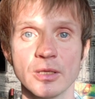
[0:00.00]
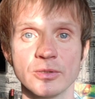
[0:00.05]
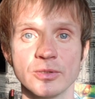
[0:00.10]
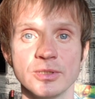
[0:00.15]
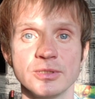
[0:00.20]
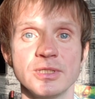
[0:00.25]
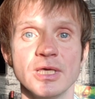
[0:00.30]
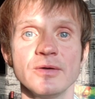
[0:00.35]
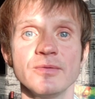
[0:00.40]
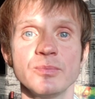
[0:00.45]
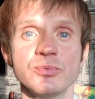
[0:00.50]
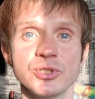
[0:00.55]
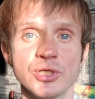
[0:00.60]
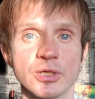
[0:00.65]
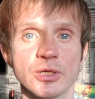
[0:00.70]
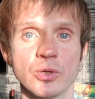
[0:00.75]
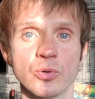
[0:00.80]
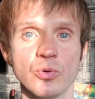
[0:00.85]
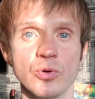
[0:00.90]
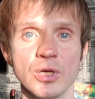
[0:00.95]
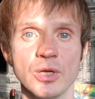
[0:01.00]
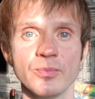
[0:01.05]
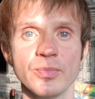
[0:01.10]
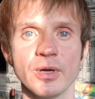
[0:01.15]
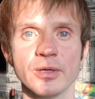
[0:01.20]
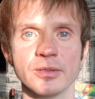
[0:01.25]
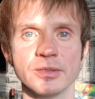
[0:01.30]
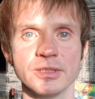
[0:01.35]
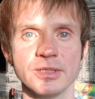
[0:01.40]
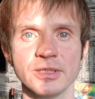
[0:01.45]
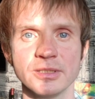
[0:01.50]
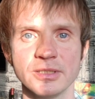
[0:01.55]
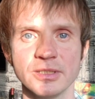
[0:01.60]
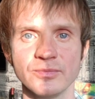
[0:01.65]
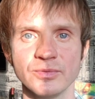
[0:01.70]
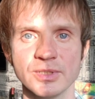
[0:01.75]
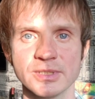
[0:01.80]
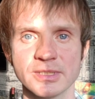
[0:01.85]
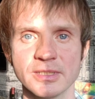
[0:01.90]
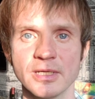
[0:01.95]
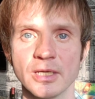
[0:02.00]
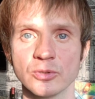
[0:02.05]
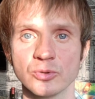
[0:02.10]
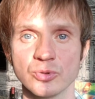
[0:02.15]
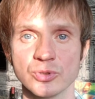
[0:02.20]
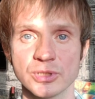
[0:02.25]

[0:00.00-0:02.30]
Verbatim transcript: Да и вообще какой-либо негативный заряд.